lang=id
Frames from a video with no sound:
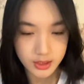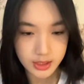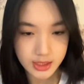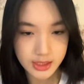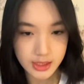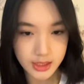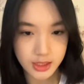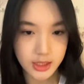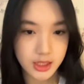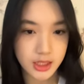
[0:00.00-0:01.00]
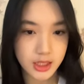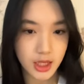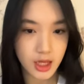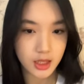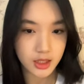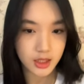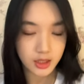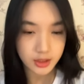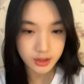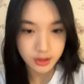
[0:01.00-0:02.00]
di sini
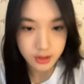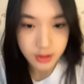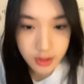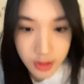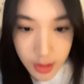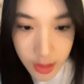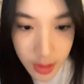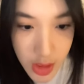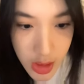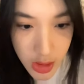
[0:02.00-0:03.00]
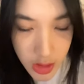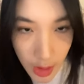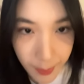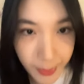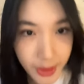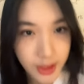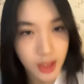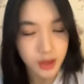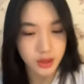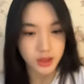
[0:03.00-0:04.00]
kalian siapa yang
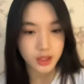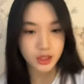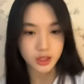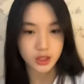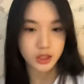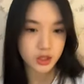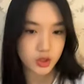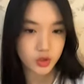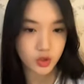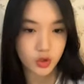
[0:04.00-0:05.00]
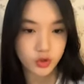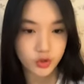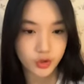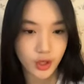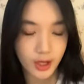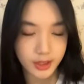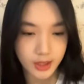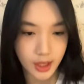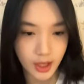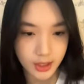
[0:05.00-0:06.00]
nanti nonton
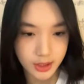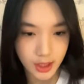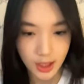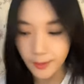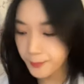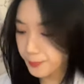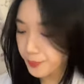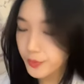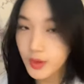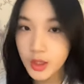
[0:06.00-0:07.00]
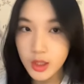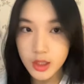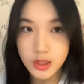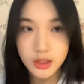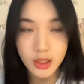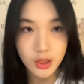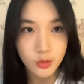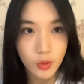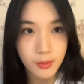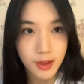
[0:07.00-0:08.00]
Aeta kata
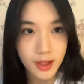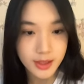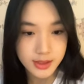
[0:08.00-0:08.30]
G12